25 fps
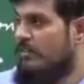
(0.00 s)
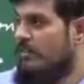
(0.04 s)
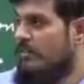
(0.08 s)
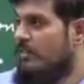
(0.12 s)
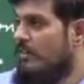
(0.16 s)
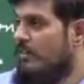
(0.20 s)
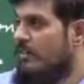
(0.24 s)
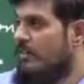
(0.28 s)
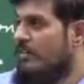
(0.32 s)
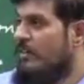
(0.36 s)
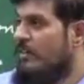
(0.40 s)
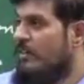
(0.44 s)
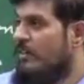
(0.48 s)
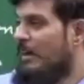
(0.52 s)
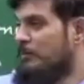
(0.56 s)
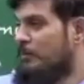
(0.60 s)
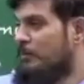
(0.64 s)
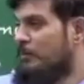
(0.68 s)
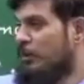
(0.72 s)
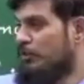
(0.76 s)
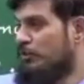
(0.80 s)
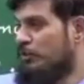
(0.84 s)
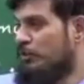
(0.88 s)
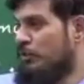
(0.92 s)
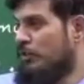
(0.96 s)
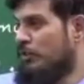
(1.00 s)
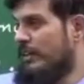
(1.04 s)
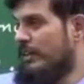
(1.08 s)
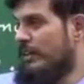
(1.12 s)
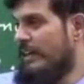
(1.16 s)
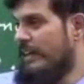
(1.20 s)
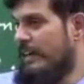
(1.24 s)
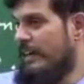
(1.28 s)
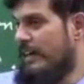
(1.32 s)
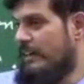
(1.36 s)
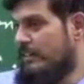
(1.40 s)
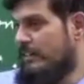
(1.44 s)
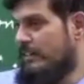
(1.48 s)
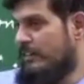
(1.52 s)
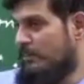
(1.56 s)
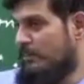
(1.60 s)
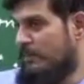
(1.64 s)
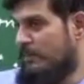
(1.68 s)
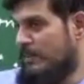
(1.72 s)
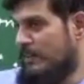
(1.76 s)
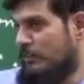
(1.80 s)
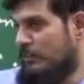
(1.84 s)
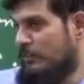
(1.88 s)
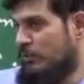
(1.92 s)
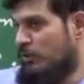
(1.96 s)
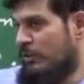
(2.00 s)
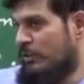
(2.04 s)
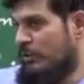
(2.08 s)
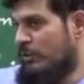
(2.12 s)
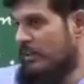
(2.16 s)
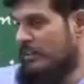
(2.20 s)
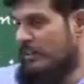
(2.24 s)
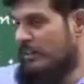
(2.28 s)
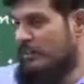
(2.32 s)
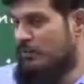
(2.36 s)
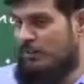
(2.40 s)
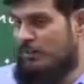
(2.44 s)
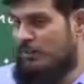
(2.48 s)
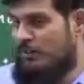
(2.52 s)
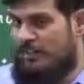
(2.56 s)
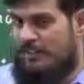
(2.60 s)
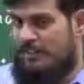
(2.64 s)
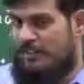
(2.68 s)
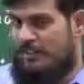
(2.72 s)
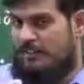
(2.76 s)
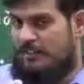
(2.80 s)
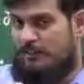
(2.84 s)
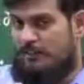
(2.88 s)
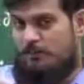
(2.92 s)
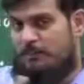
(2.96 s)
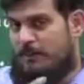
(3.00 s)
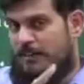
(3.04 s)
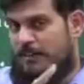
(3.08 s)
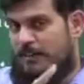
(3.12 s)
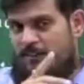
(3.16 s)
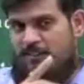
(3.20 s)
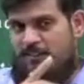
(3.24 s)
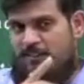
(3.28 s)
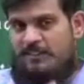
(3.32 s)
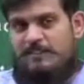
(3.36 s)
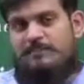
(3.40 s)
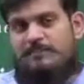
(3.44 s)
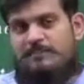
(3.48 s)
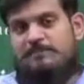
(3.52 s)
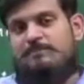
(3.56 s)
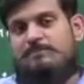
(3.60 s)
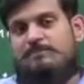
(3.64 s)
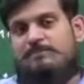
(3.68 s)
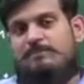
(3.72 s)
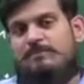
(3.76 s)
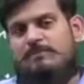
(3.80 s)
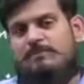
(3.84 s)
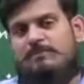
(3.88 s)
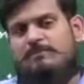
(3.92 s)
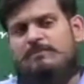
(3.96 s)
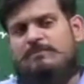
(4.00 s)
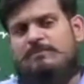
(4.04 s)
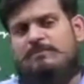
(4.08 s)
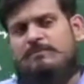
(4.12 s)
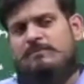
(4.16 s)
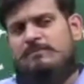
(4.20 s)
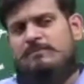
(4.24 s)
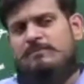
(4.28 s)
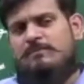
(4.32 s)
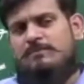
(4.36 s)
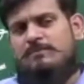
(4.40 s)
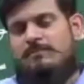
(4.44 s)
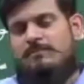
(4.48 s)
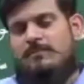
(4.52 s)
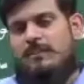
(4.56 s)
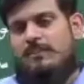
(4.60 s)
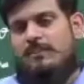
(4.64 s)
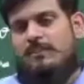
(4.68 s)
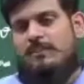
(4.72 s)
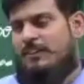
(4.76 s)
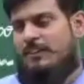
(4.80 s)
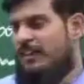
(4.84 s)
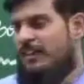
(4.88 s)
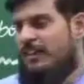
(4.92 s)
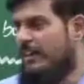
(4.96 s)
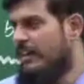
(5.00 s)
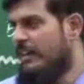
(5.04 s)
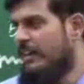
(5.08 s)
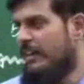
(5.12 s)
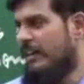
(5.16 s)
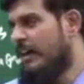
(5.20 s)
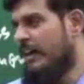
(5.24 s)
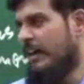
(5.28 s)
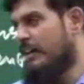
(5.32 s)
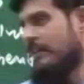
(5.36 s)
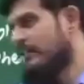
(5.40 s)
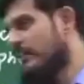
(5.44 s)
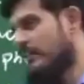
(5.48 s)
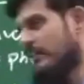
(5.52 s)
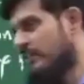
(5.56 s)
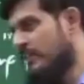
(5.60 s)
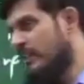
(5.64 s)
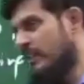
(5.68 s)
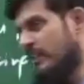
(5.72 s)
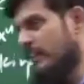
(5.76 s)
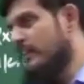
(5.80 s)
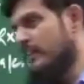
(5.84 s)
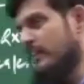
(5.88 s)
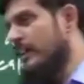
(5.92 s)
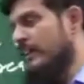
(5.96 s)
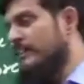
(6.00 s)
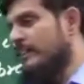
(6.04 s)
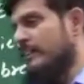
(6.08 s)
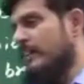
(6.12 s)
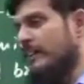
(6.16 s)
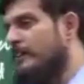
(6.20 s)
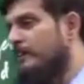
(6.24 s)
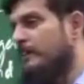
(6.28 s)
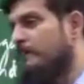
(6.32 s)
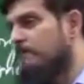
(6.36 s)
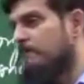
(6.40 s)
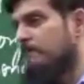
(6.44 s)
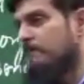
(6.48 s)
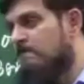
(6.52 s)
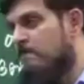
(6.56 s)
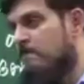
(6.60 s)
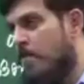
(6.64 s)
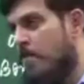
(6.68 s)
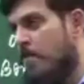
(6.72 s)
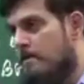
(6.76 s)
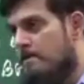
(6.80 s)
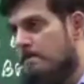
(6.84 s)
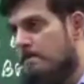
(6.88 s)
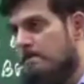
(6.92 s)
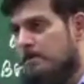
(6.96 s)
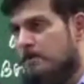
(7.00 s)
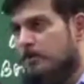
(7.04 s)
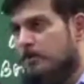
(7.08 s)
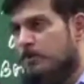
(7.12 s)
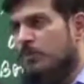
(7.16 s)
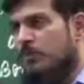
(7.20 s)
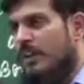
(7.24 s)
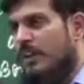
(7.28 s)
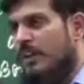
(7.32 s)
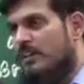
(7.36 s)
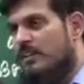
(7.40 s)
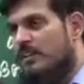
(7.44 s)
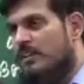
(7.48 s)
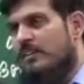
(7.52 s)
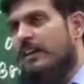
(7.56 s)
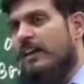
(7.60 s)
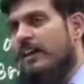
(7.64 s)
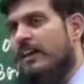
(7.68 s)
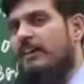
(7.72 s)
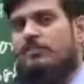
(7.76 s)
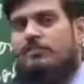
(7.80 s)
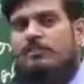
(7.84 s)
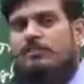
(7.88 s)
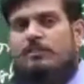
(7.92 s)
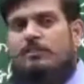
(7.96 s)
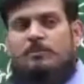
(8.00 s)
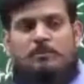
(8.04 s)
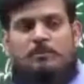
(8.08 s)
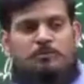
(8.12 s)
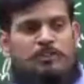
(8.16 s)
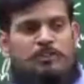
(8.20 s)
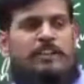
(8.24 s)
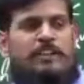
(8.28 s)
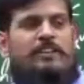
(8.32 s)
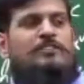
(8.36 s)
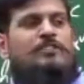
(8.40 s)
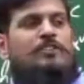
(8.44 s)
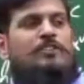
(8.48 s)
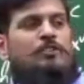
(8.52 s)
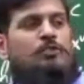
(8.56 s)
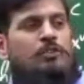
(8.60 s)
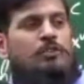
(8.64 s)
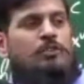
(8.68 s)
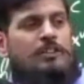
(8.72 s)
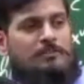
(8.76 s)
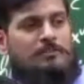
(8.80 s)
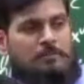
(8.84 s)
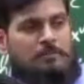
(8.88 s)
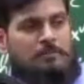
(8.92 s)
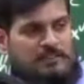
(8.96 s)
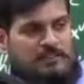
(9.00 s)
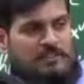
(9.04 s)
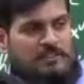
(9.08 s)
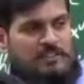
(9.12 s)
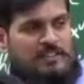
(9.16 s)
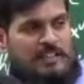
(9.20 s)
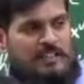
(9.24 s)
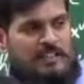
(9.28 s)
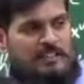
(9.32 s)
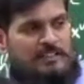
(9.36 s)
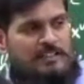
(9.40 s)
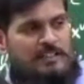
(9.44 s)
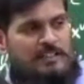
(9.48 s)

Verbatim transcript: अब दोस्तों ने कहा यार तेरे पास दो हजार का नोट देखा था पार्टी दे इसने कहा यार दरअसल क्या था कि रास्ते में मुझे एक जरूरतमंद दिखाई दिया